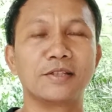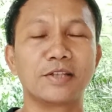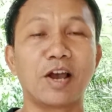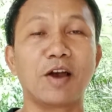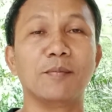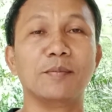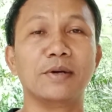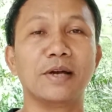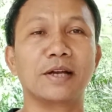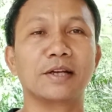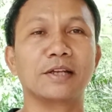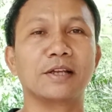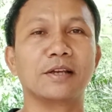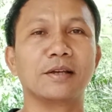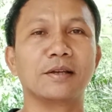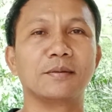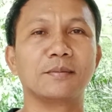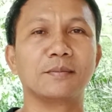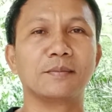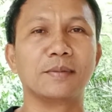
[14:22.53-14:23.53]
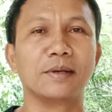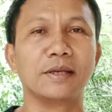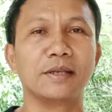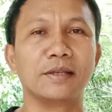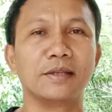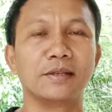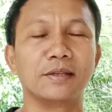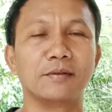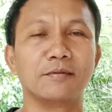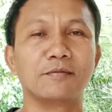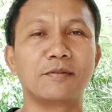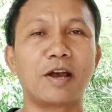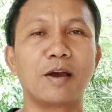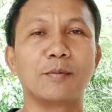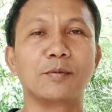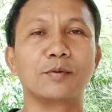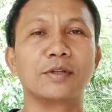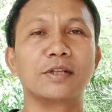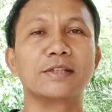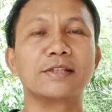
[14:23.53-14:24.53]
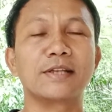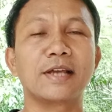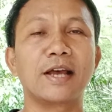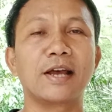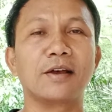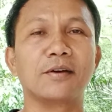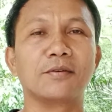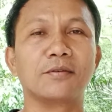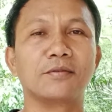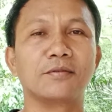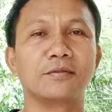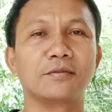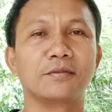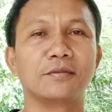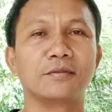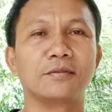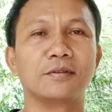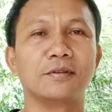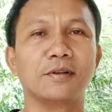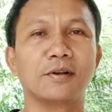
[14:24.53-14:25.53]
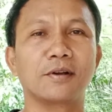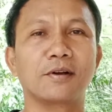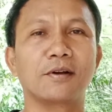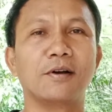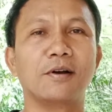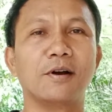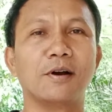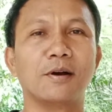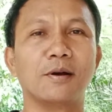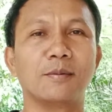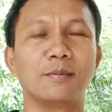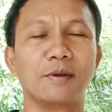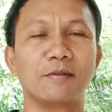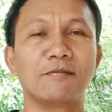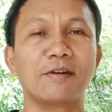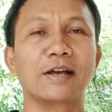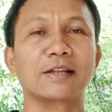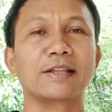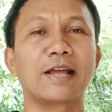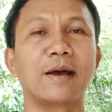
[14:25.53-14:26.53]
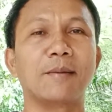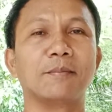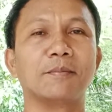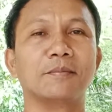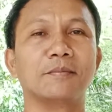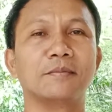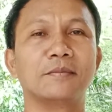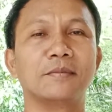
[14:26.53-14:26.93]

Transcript: ชาวเมืองเนี่ยไปเฝ้าพระพุทธเจ้า แล้วก็ไปฟังธรรม